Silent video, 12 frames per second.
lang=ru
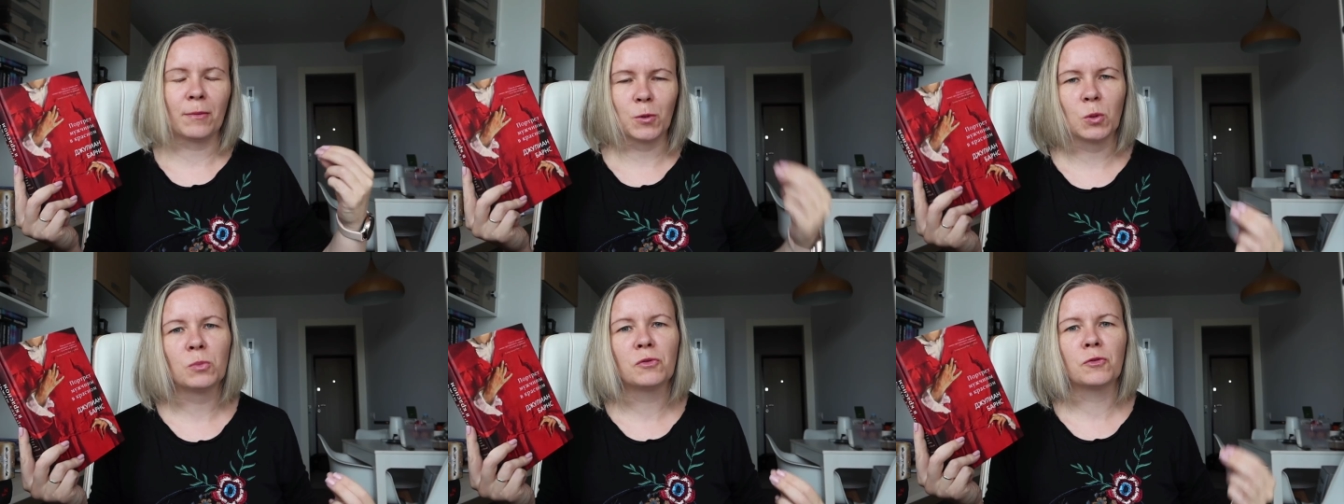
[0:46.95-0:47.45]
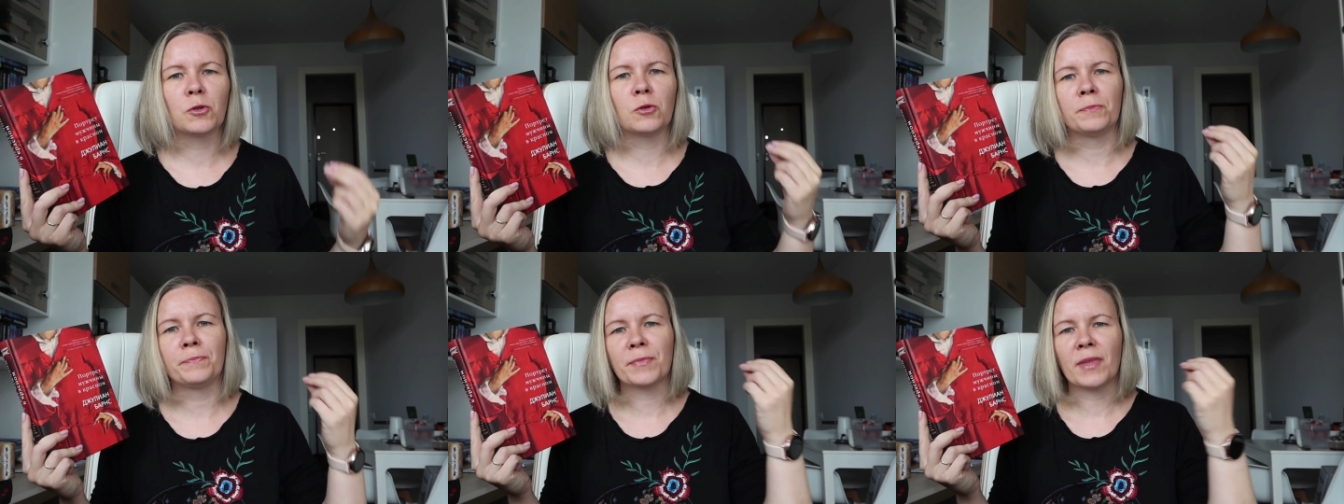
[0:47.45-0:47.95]

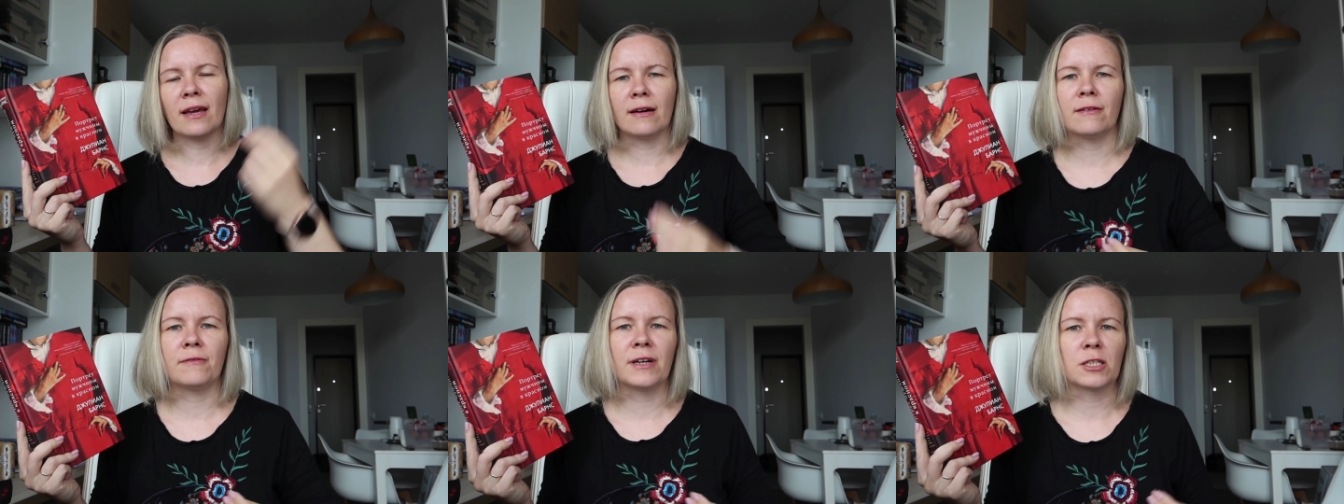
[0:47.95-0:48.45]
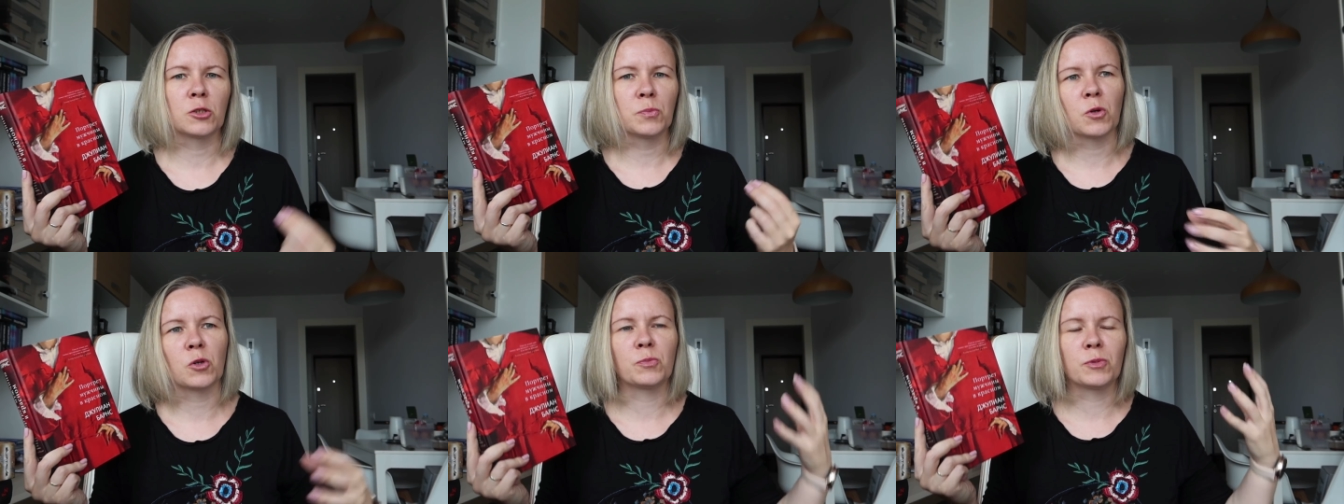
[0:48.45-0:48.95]
обдумываю вашу
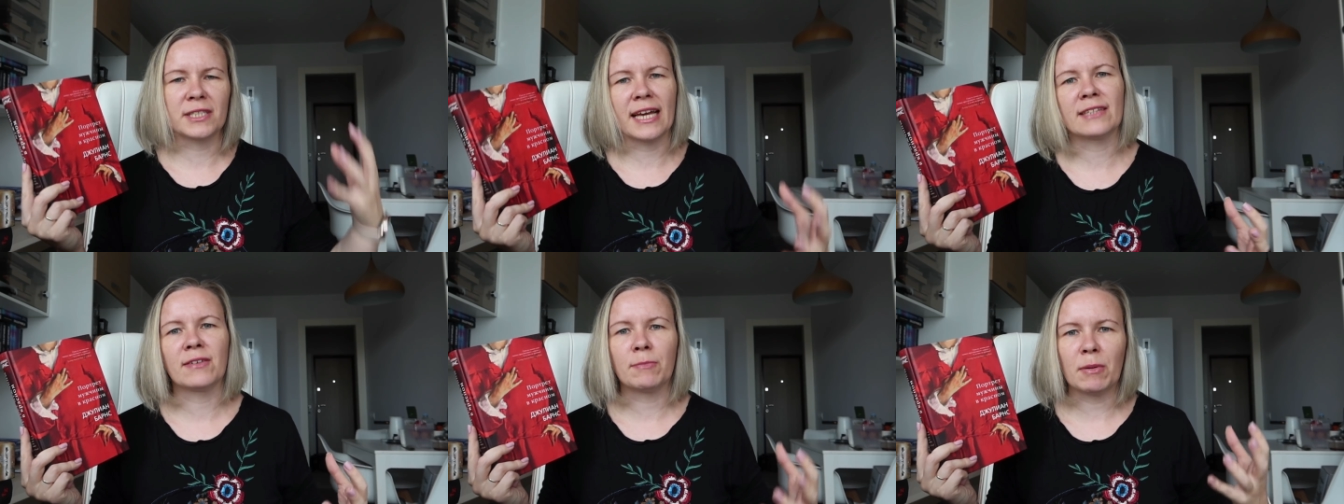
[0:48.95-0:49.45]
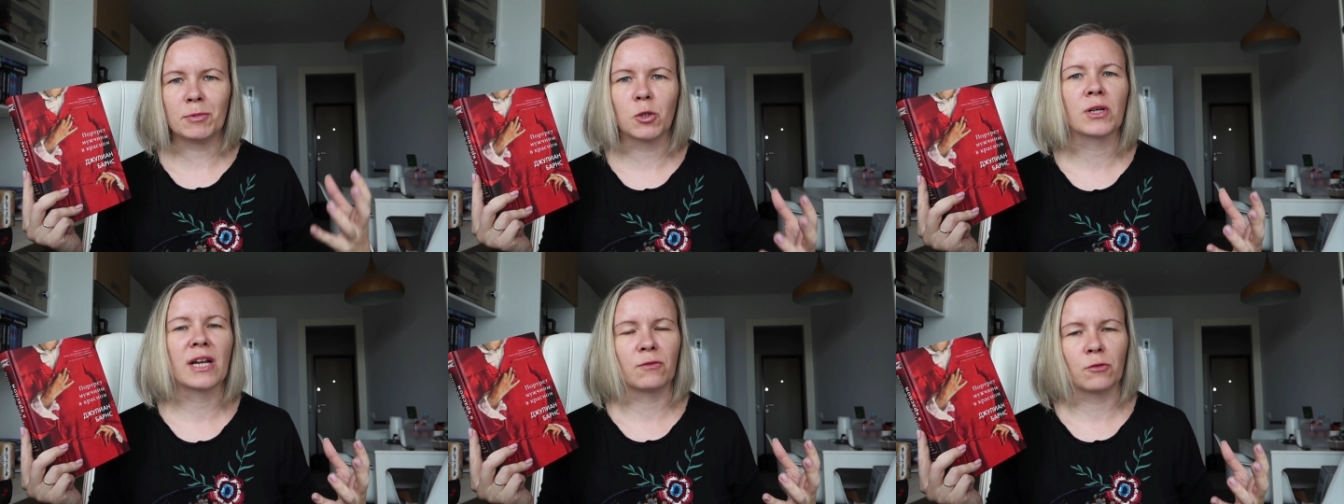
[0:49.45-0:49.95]
просьбу снять вам
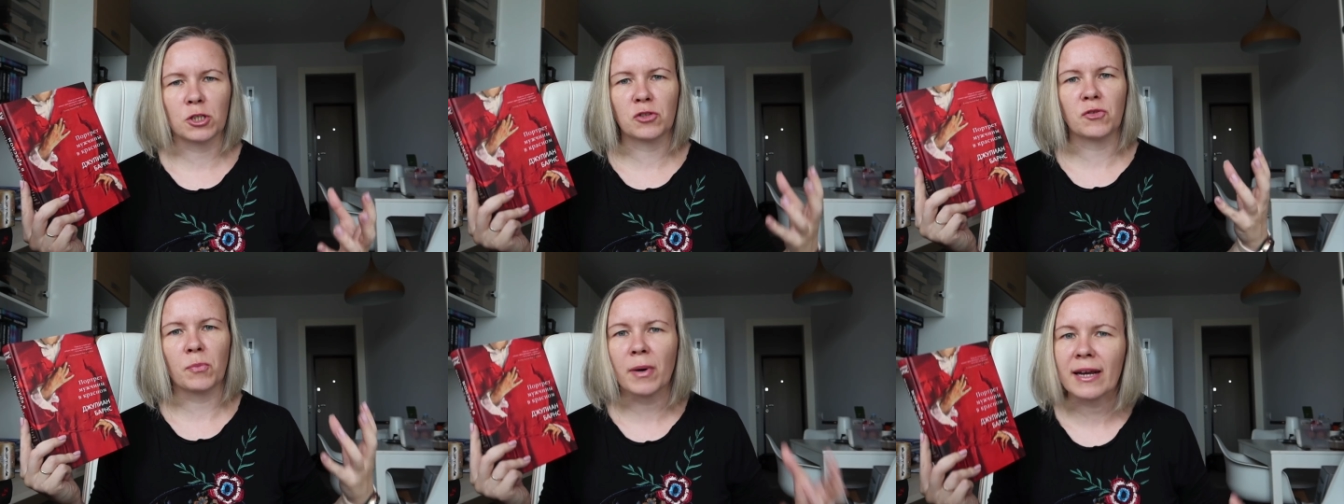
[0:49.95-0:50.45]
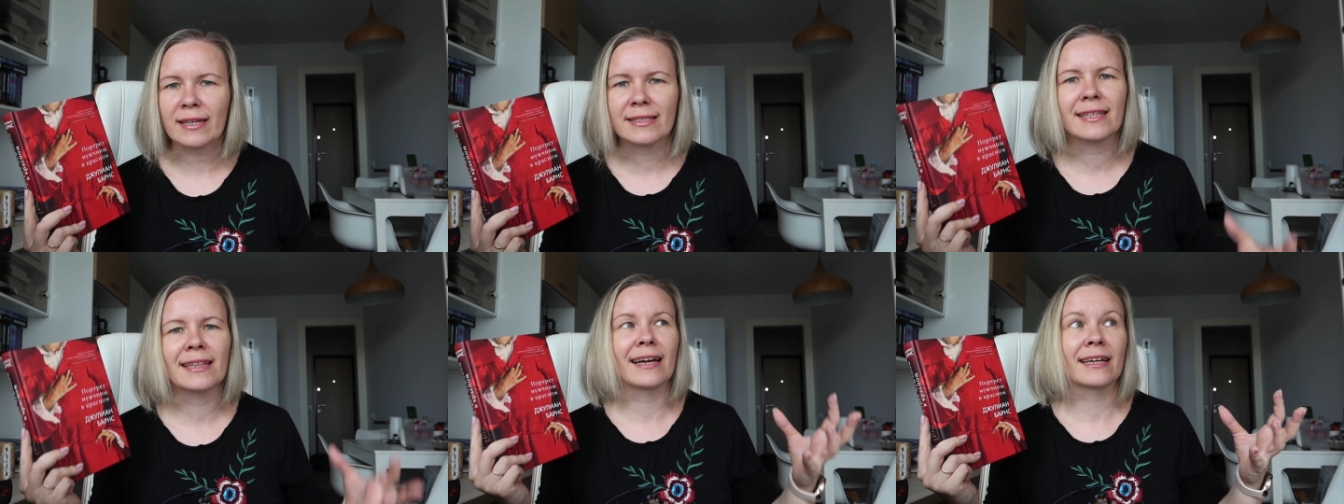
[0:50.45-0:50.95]
обзор на творчество
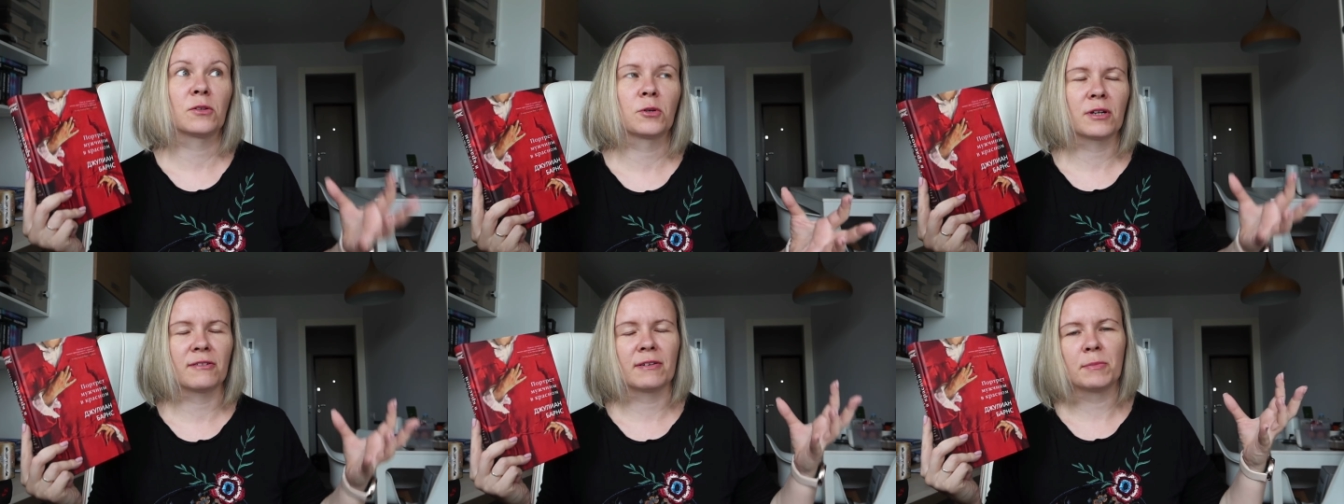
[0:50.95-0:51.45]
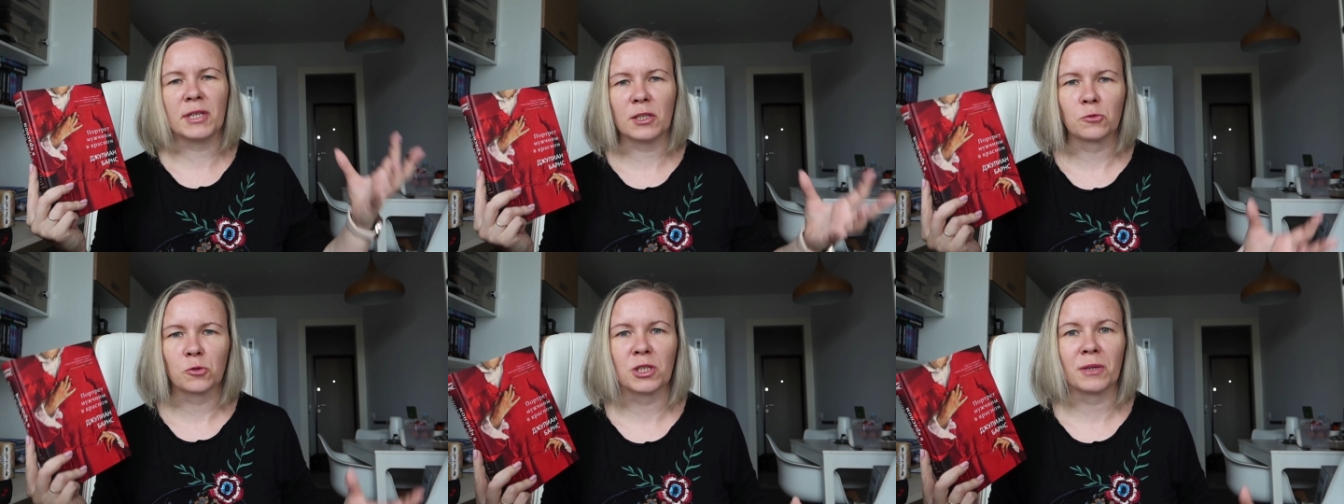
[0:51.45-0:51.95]
Барнса, для которого мне
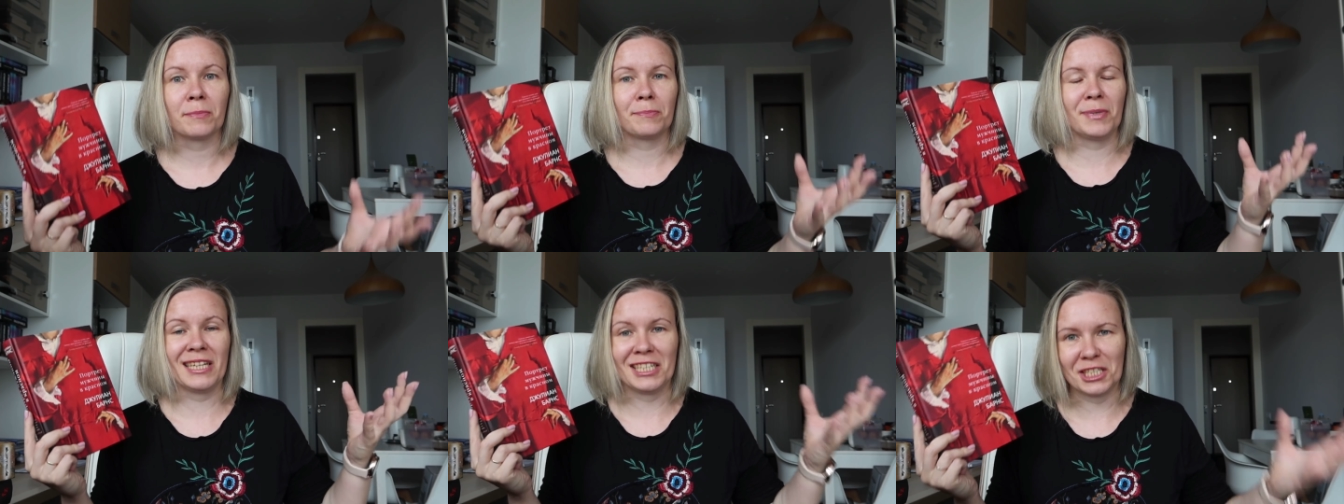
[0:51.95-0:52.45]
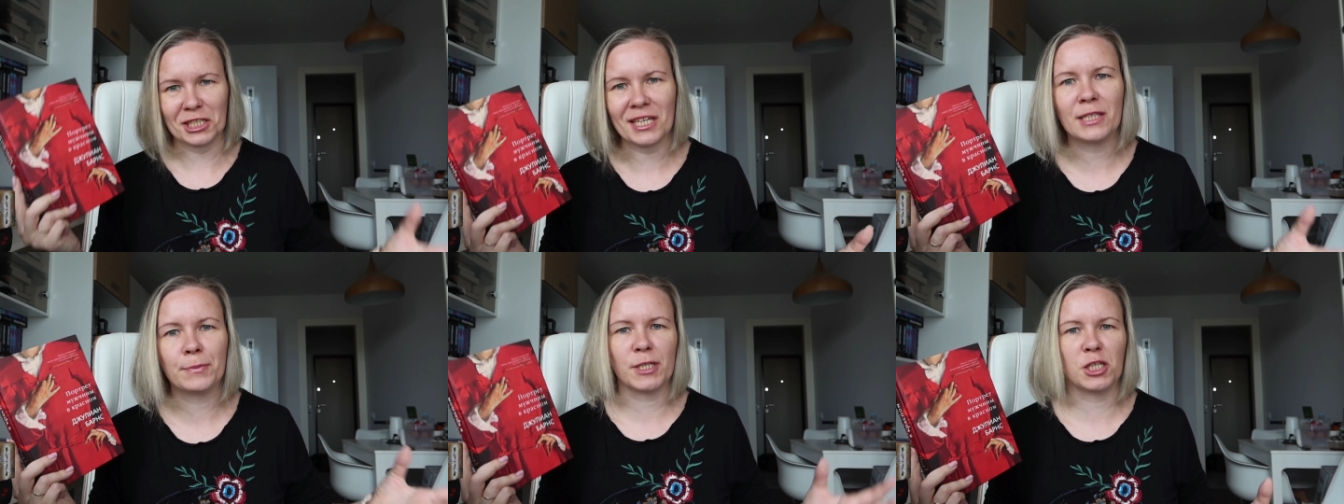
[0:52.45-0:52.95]
нужно
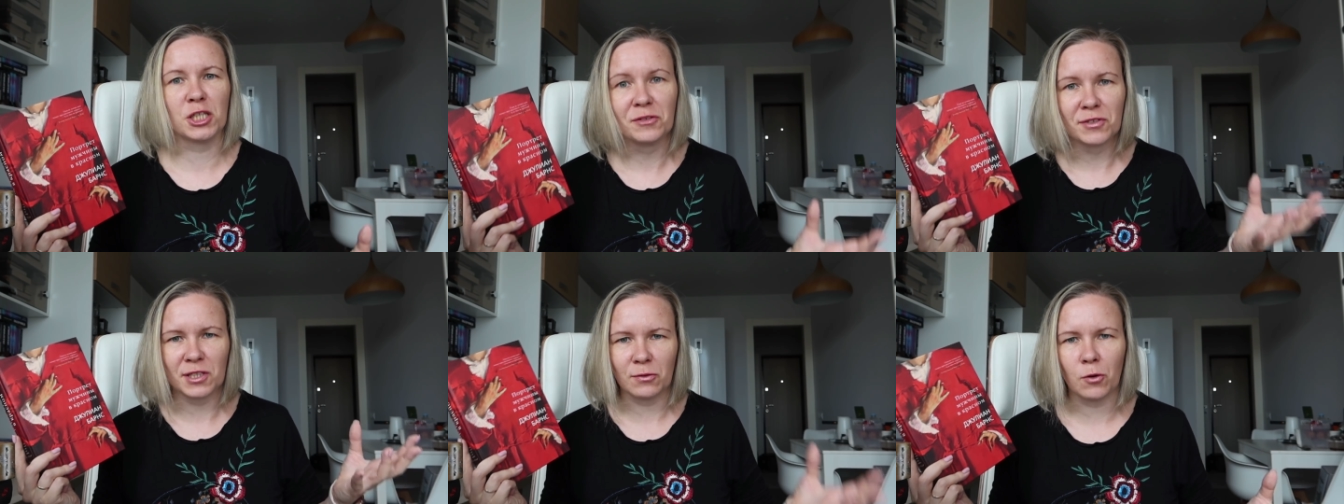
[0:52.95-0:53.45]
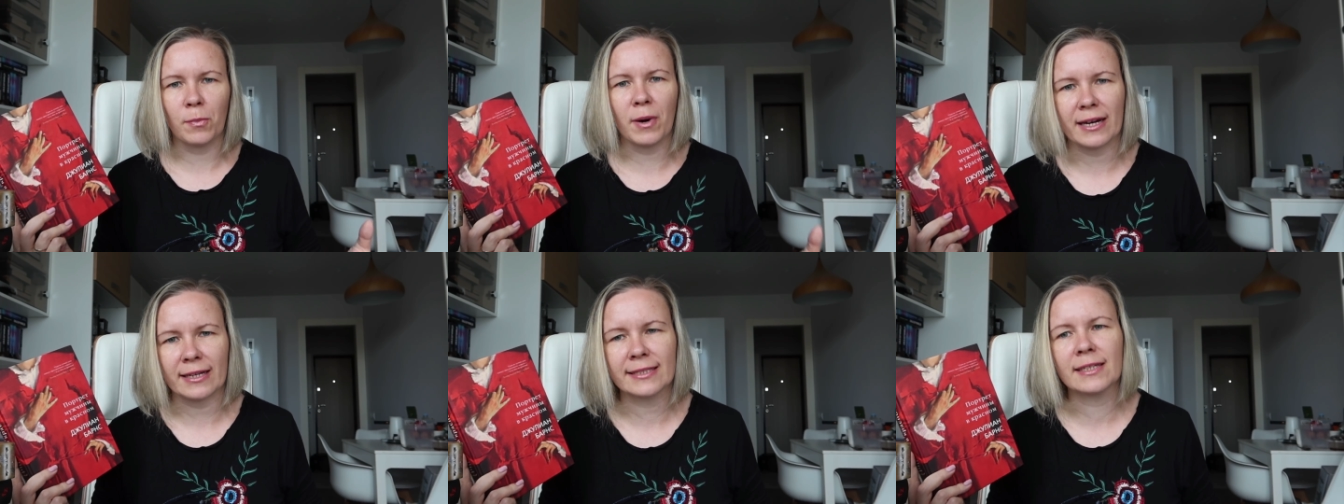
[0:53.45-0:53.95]
перечитать почти всего
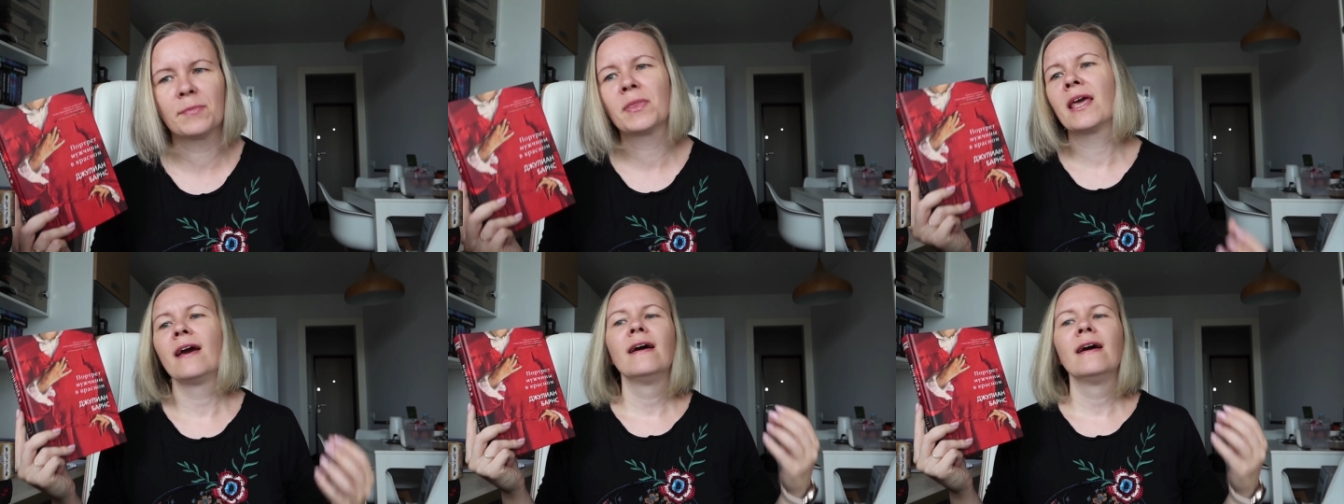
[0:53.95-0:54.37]
Барнса